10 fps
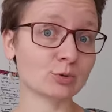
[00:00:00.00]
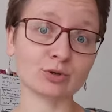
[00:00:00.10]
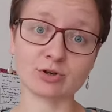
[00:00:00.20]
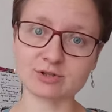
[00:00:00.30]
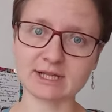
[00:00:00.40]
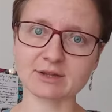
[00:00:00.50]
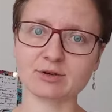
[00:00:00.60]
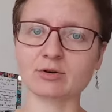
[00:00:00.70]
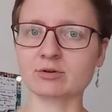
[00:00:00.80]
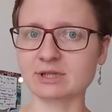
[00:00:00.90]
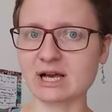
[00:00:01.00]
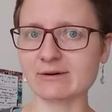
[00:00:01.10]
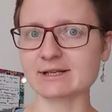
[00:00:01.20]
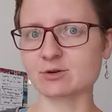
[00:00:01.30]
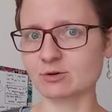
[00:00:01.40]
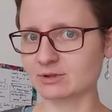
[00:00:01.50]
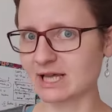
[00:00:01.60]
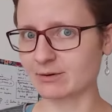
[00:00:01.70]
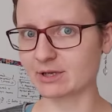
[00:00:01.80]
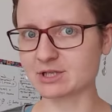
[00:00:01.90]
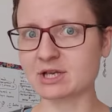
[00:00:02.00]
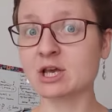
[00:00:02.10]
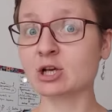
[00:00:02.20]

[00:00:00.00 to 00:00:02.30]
który ostatnio oglądałaś, oglądałeś.